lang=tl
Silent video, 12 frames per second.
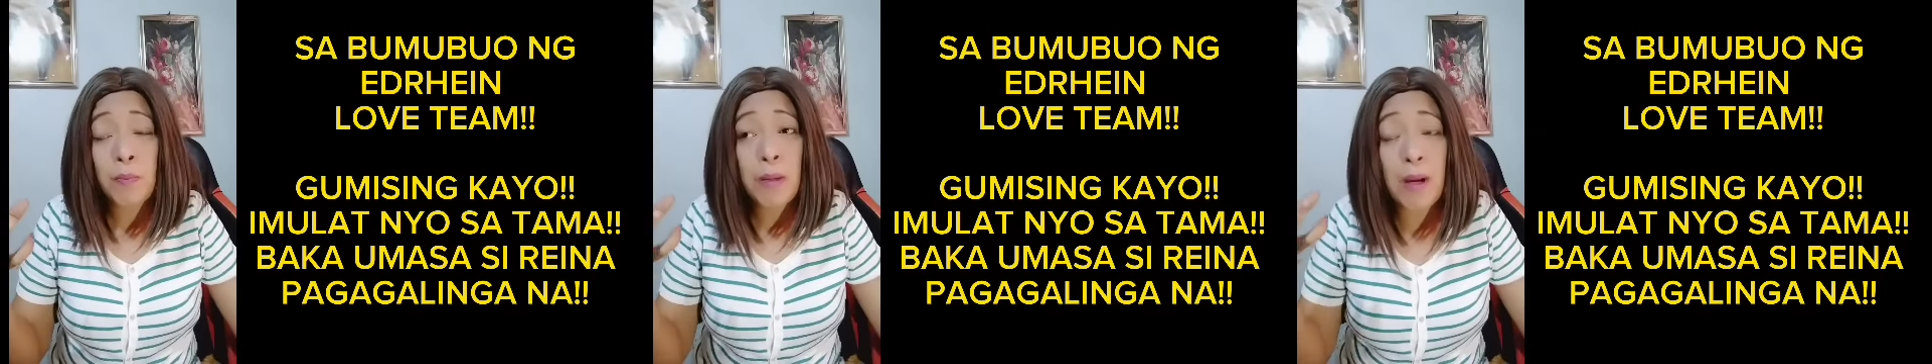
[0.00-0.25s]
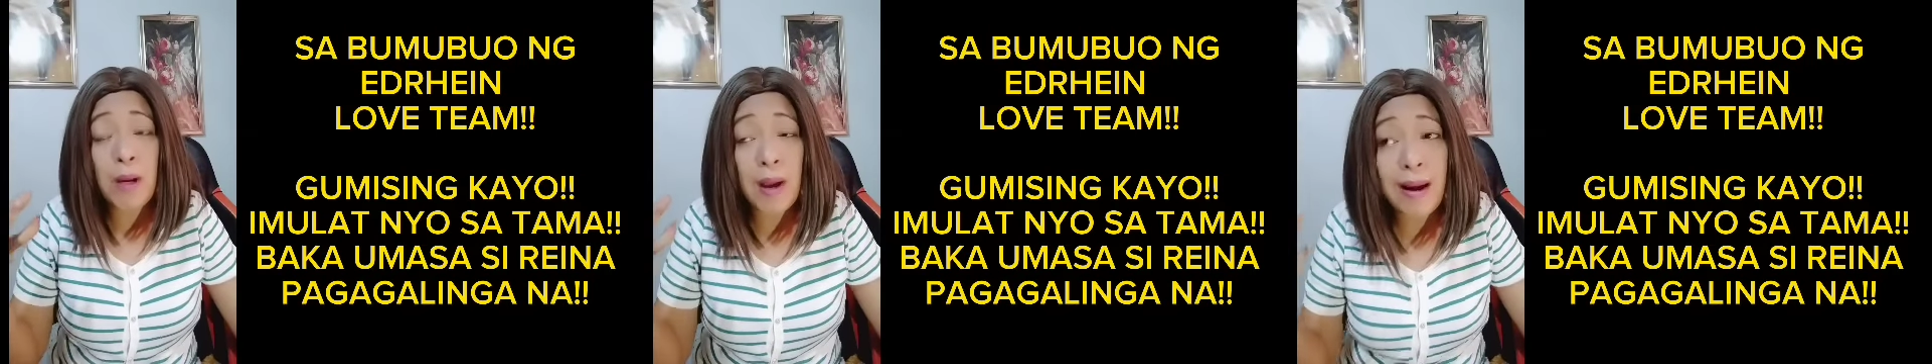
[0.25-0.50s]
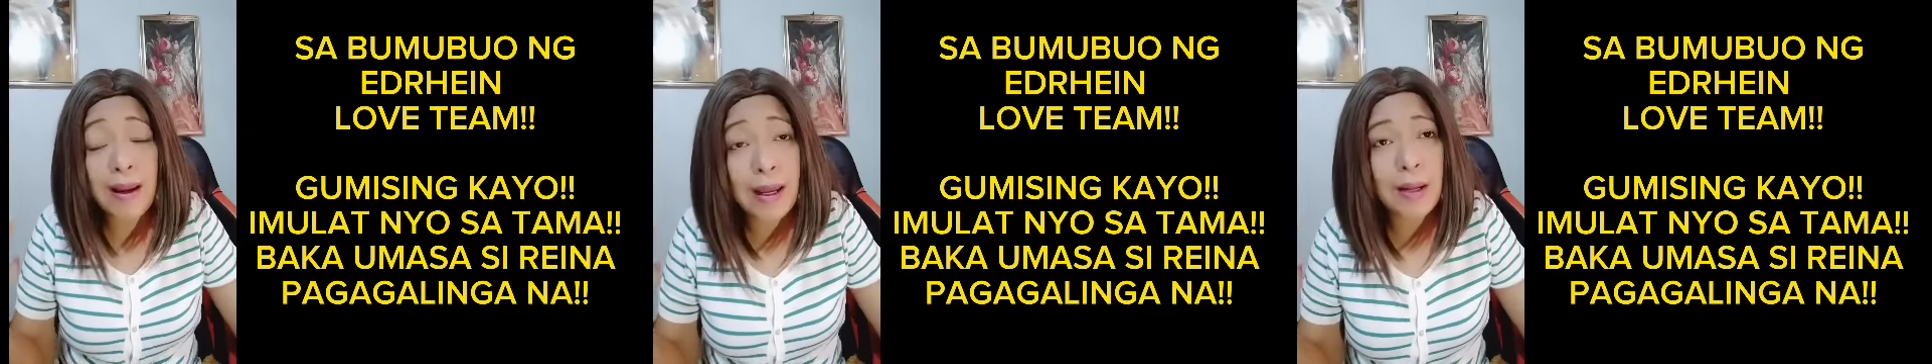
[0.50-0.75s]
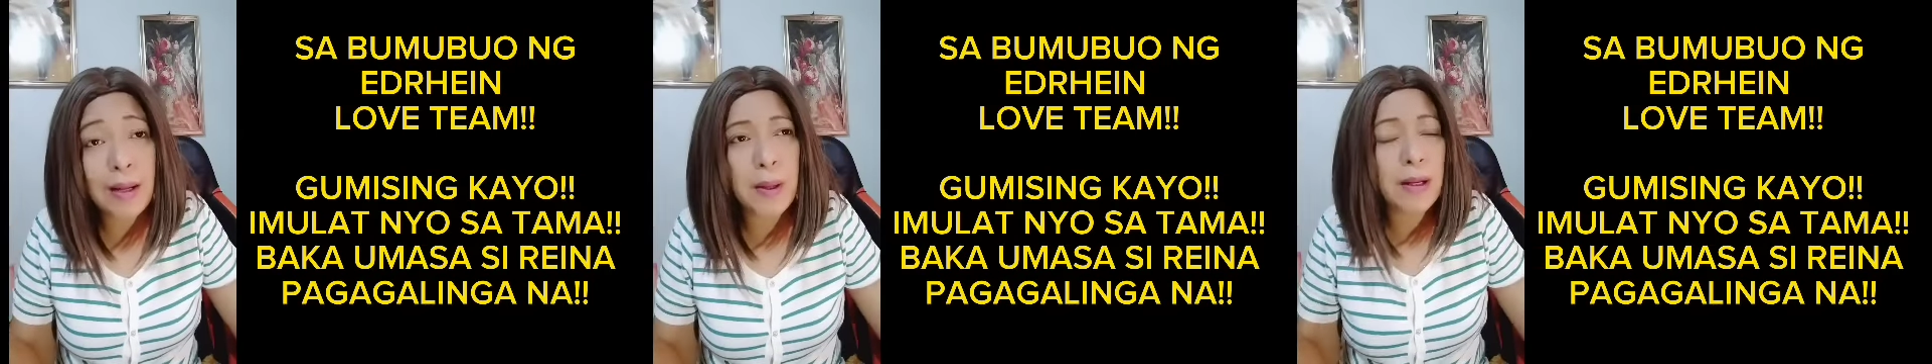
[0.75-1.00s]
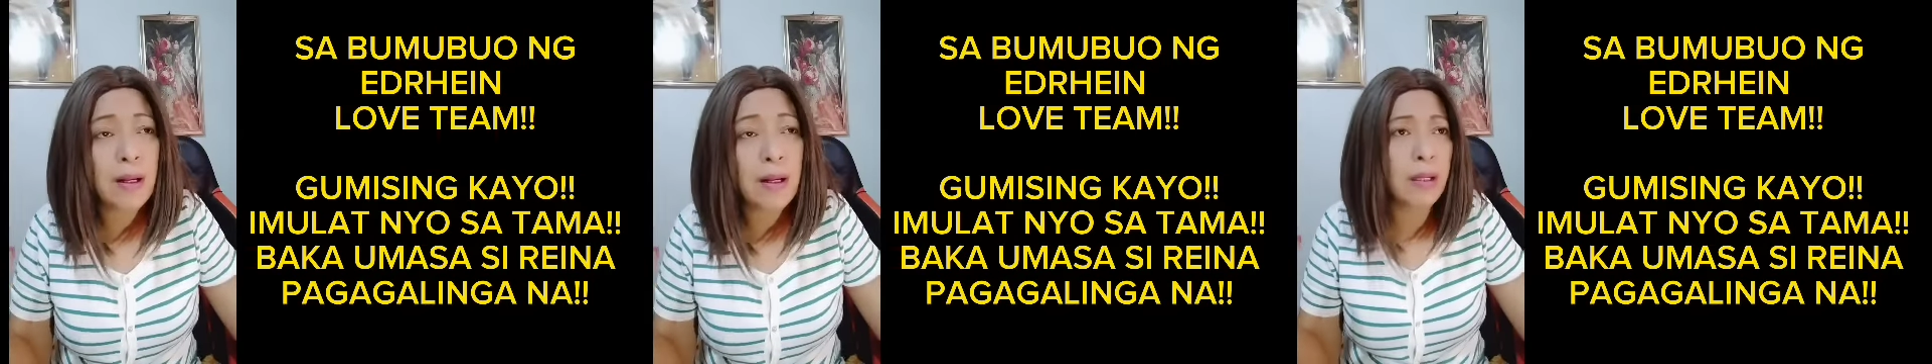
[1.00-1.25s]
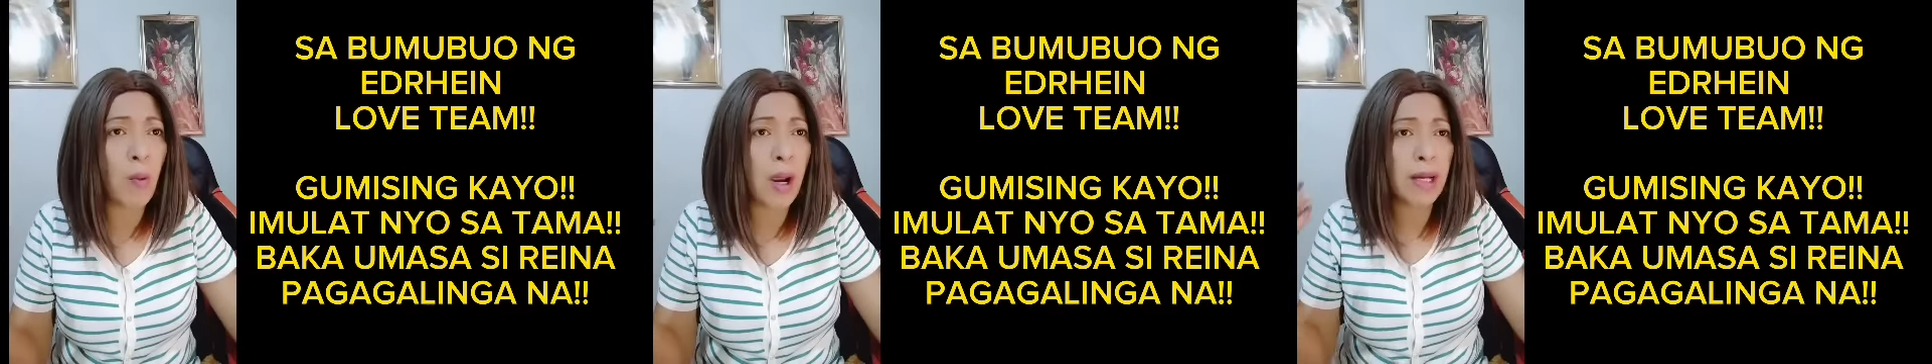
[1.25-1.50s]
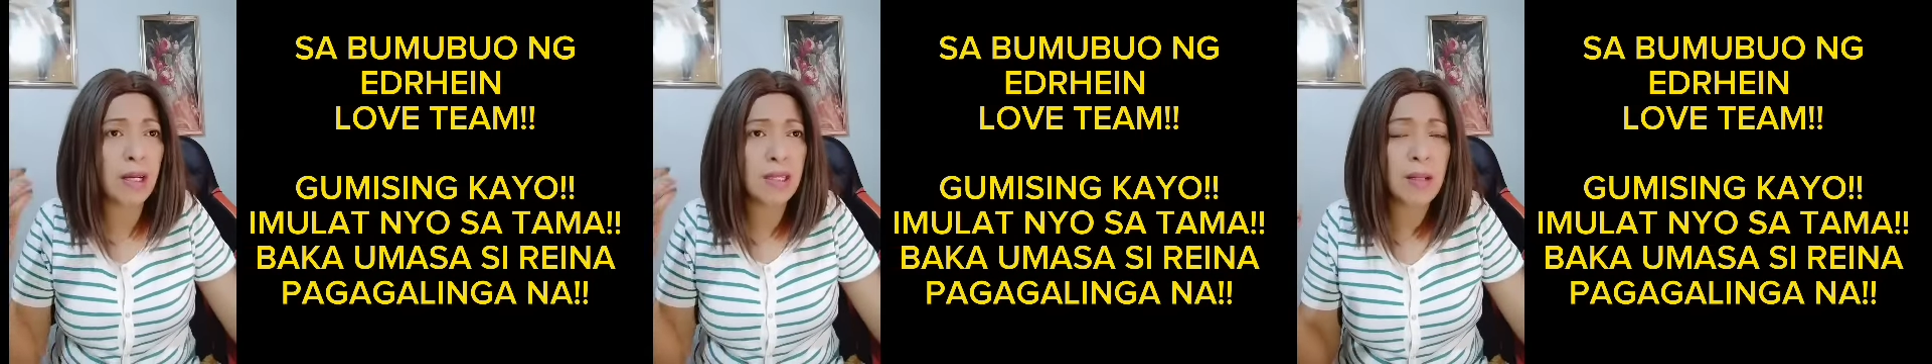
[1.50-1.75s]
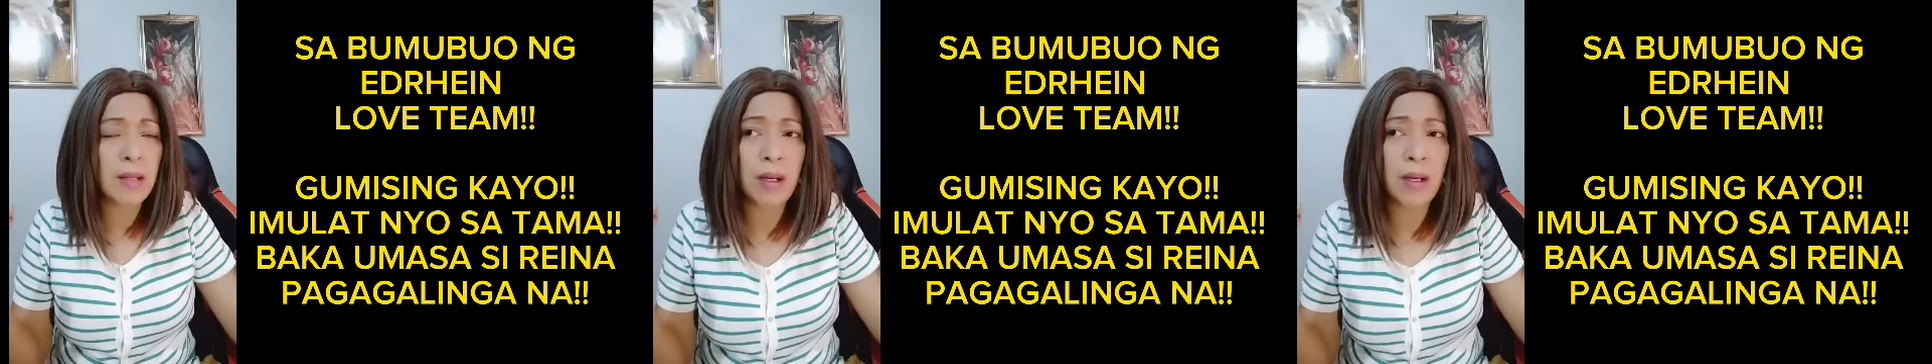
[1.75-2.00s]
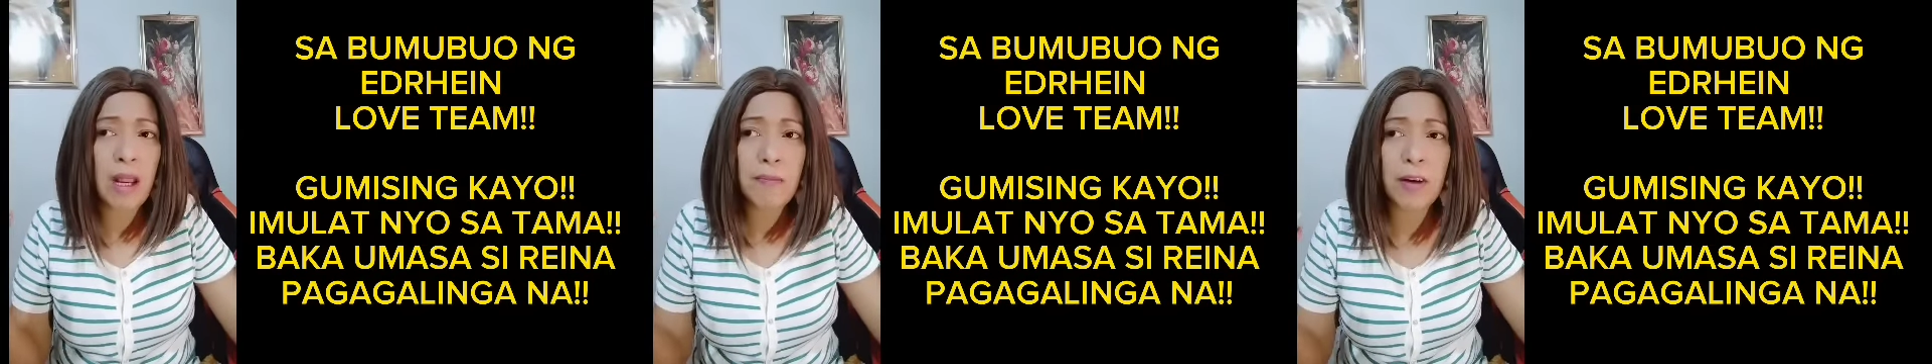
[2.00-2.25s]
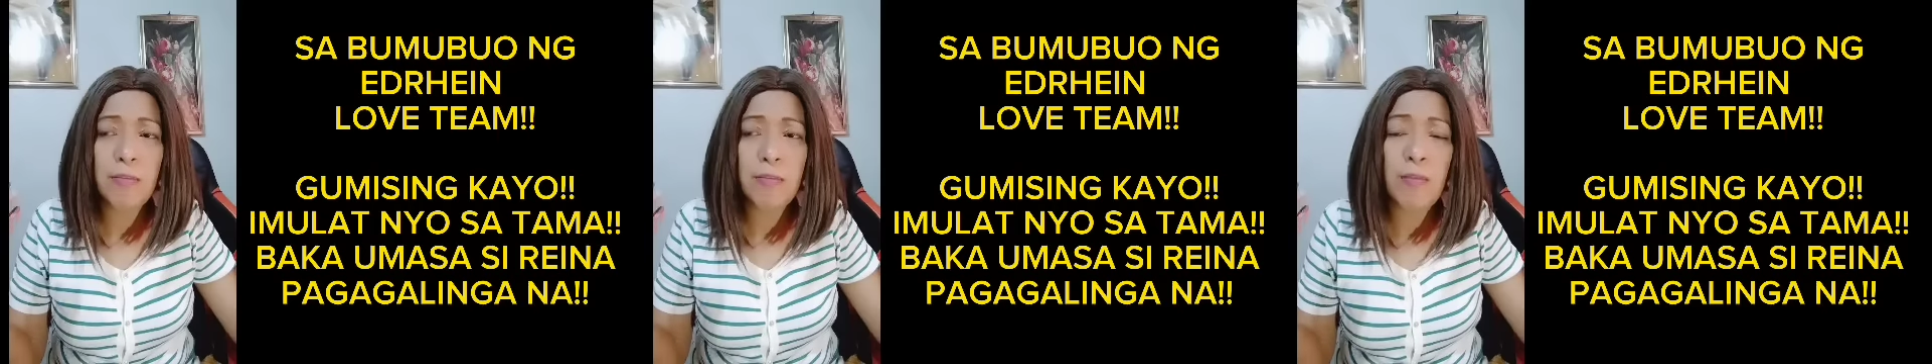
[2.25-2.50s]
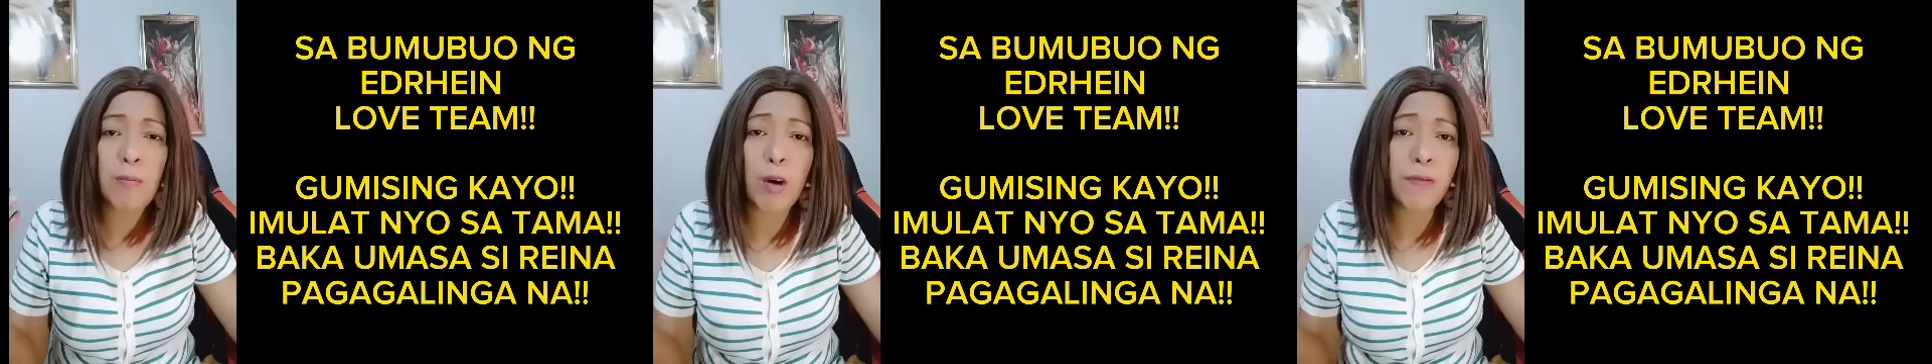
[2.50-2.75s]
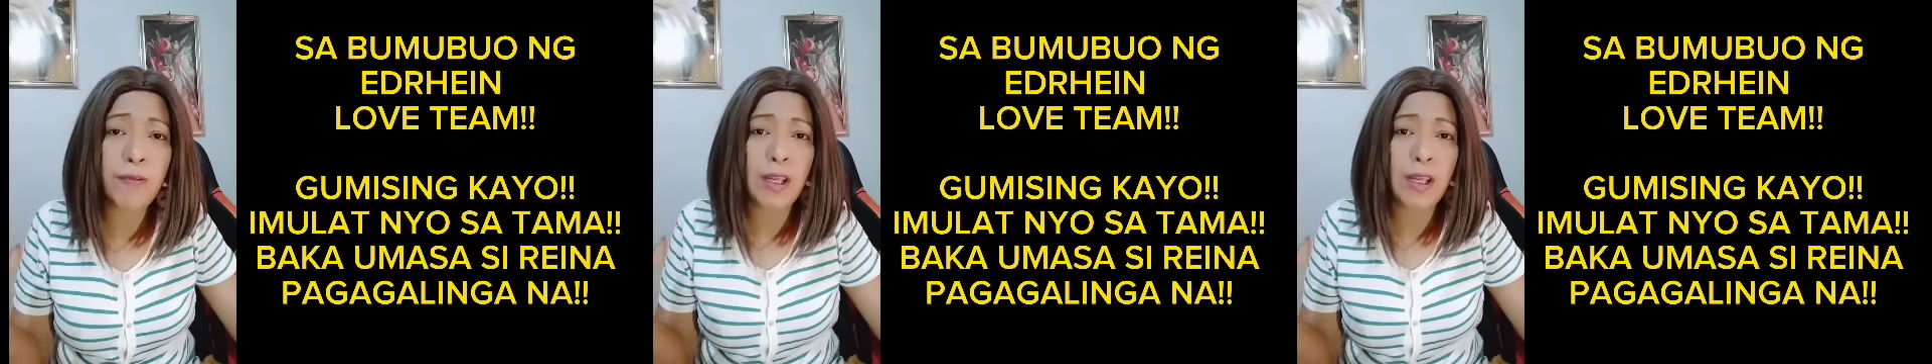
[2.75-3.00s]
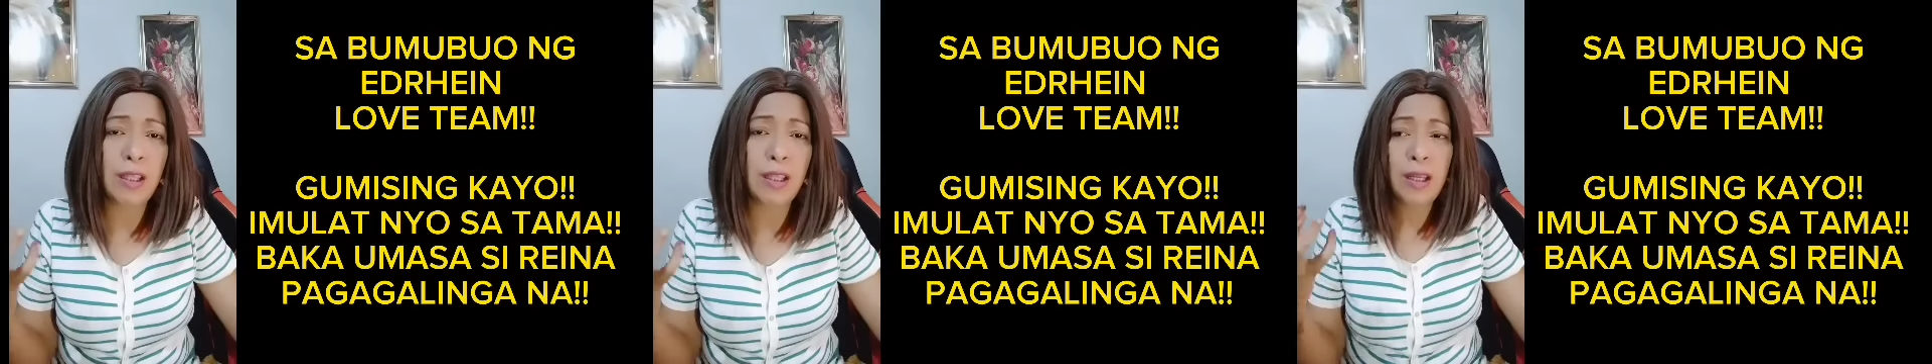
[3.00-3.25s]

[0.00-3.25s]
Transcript: pagmamahala, parang gawain ng isang mag-girlfriend, mag-boyfriend,